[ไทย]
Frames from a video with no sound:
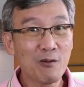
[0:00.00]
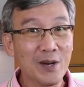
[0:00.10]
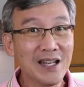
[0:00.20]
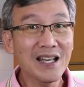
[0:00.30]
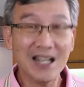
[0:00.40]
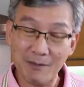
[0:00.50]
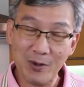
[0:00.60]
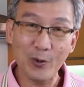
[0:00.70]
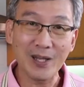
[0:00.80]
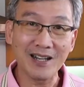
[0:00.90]
วันนี้เรามา
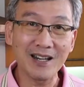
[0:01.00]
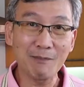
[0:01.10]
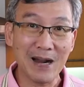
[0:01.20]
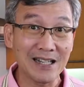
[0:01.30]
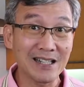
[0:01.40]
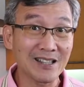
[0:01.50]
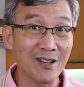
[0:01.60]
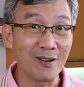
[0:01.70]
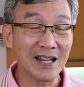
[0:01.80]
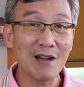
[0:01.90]
คุยกันเรื่องปลานิลกัน
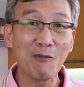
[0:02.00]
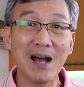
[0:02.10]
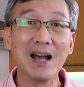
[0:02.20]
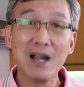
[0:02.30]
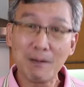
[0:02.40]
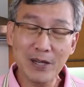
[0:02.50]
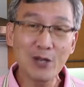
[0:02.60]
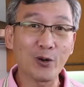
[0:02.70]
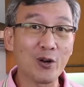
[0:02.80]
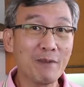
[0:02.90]
ต่อนะครับว่าประโย
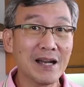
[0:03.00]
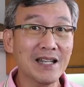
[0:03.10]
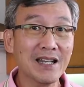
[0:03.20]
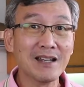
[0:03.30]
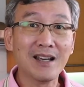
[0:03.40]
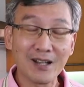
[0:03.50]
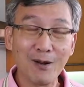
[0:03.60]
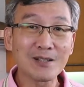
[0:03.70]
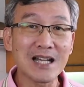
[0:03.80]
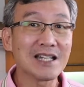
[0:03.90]
ชน์ของปลานิลน
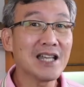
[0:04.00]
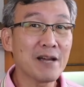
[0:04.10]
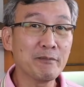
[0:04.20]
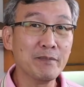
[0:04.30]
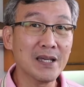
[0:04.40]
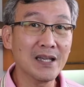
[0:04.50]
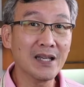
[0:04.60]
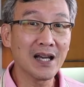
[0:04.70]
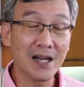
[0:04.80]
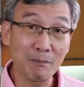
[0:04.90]
อกจากที่มี
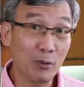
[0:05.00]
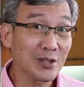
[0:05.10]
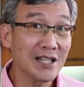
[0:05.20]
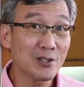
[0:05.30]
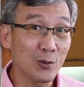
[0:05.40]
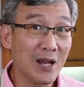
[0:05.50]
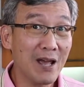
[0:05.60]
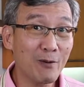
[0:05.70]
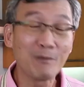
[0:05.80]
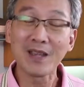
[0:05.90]
โปรตีนสูงแล้
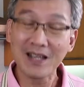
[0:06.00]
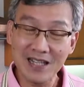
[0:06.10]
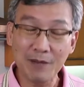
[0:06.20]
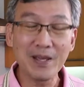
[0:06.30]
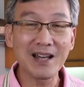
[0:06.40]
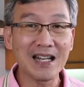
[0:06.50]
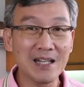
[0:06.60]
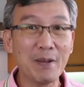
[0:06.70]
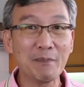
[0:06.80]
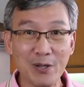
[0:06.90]
ว ยังมีอะไร
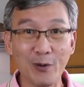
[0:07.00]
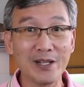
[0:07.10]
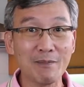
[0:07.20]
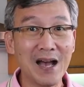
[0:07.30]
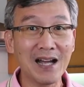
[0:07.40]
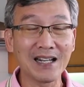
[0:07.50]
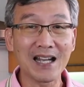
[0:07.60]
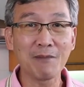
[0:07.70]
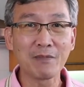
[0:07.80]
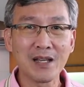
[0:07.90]
ที่เป็นประโยชน์บ้างนะ
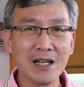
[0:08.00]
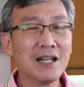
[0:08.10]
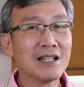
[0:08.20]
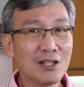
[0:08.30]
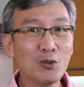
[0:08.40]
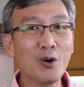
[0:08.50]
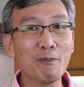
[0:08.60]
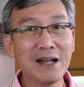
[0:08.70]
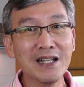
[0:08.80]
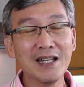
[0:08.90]
ครับ ในตัวของ
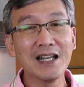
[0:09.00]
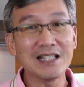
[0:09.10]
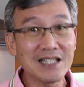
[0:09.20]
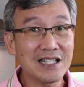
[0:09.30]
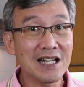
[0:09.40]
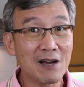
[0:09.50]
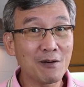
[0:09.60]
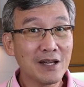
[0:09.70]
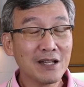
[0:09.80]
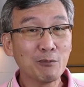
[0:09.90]
ปลานิลเนี่ยจริงๆ แล้ว
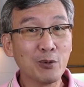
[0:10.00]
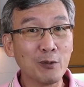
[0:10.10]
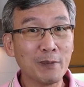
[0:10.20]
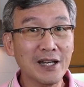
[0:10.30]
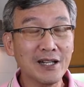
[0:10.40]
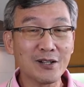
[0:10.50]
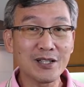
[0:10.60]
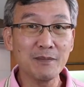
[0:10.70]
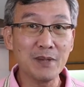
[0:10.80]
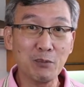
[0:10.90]
ปลานิลก็
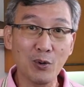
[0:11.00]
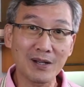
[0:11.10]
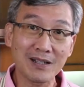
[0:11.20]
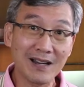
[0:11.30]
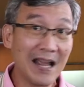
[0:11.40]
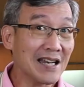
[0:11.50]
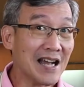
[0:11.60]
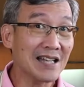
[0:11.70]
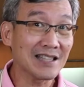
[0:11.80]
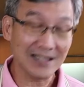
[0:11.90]
จะมีพวกแร่
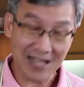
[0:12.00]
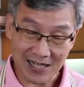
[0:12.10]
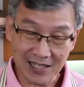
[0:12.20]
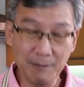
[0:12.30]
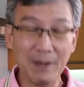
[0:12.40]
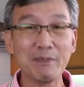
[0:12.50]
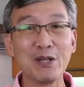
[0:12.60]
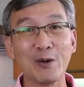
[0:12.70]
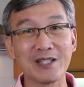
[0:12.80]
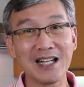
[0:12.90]
ธาตุต่างๆ ที่เป็นประ
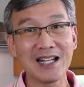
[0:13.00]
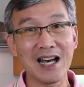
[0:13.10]
โยชน์เช่น